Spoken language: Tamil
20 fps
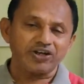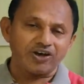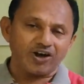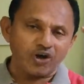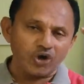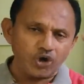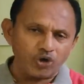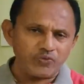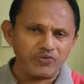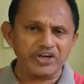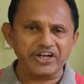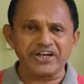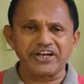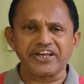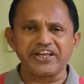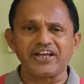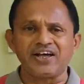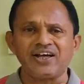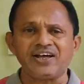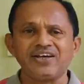ஆல் ஓவர்
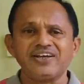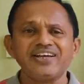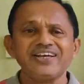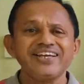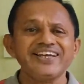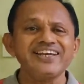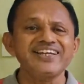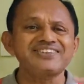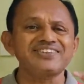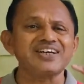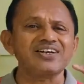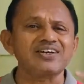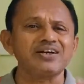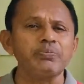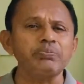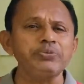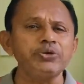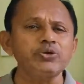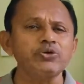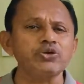இந்தியா இட் இஸ் அ
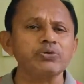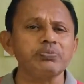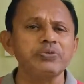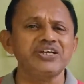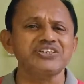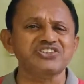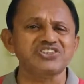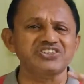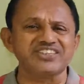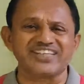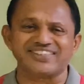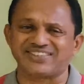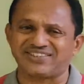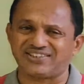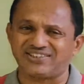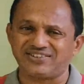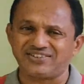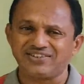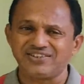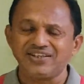கம்ப்யூட்டர் பேஸ்ட்
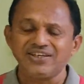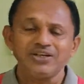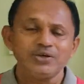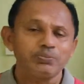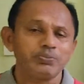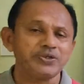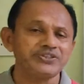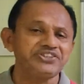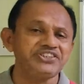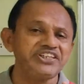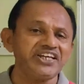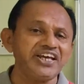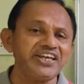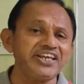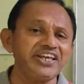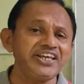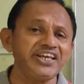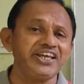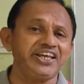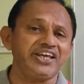டெஸ்ட் இப்போ
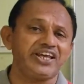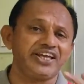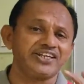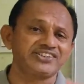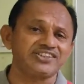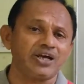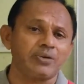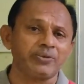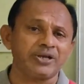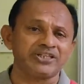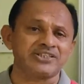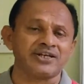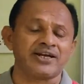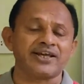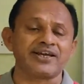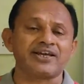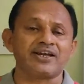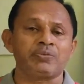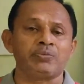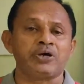ஜேஇஇ எக்ஸாமினேஷன்
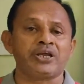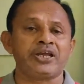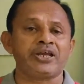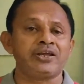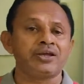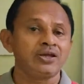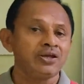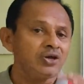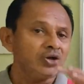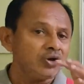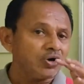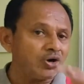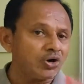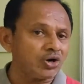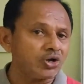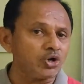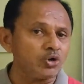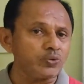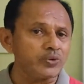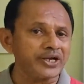நடக்கிற மாதிரி
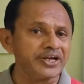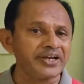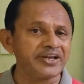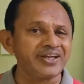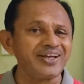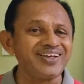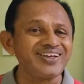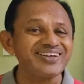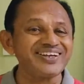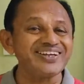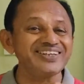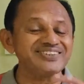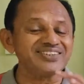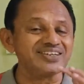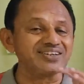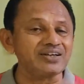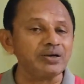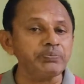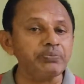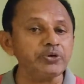ஆல் ஓவர் இந்தியா இட் இஸ் அ
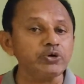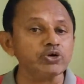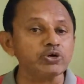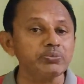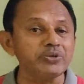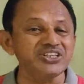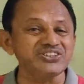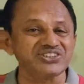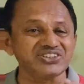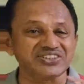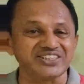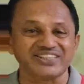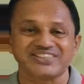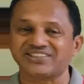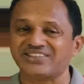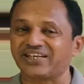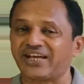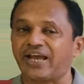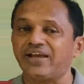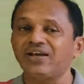கம்ப்யூட்டர் பேஸ்ட்
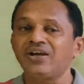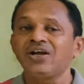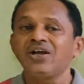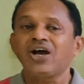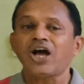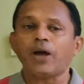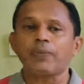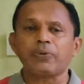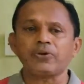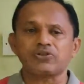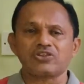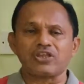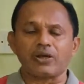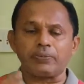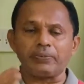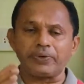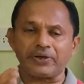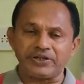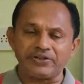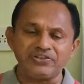டெஸ்ட்டுங்க அப்போ
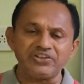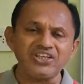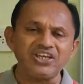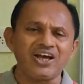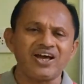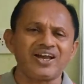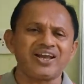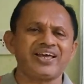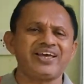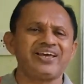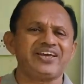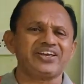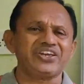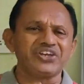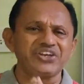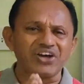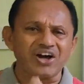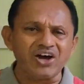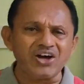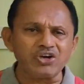தம் இந்தியாவில்
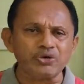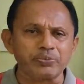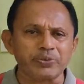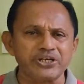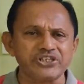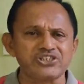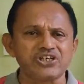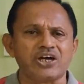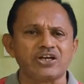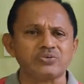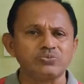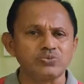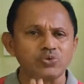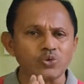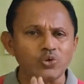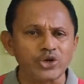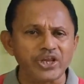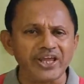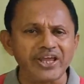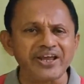யார் படித்தாலும்
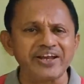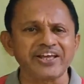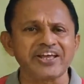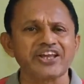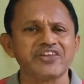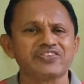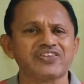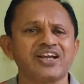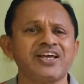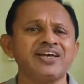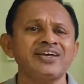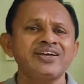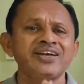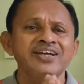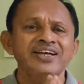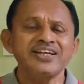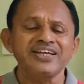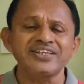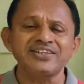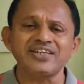ஒரே நேரத்தில்
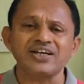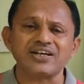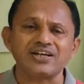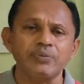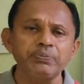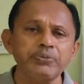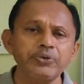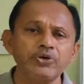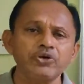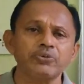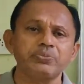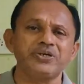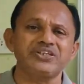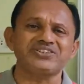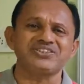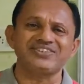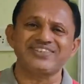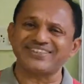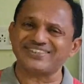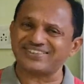இந்த கம்ப்யூட்டர்
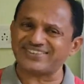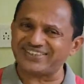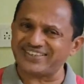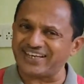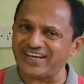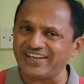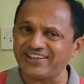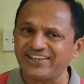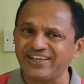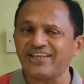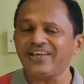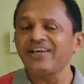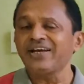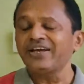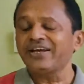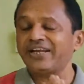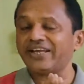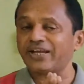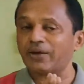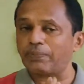பேஸ்ட் டெஸ்ட் எழுதி
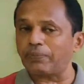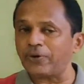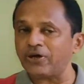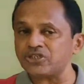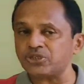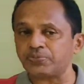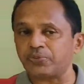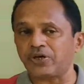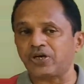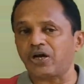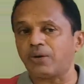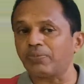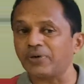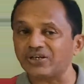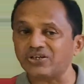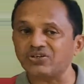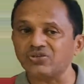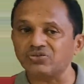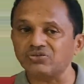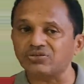நீங்கள் பாஸ் பண்ணால்
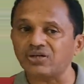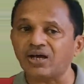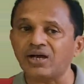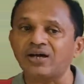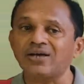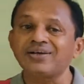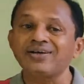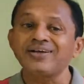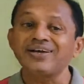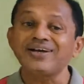மட்டும்தான்